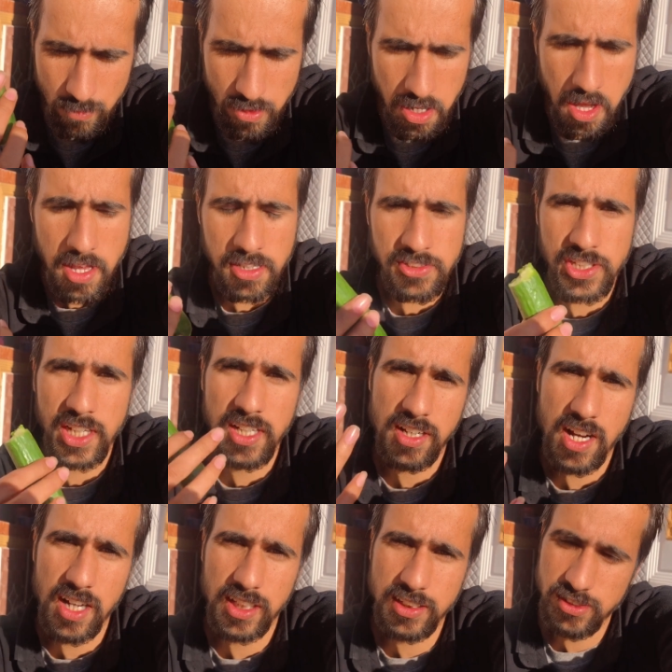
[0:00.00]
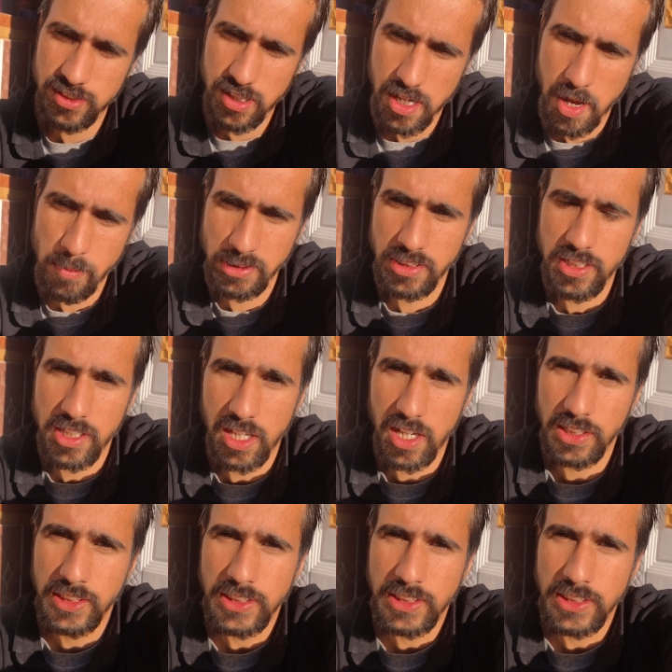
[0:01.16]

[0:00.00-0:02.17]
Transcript: खाना चाहिए काट के जिस तरह आपका दिल करे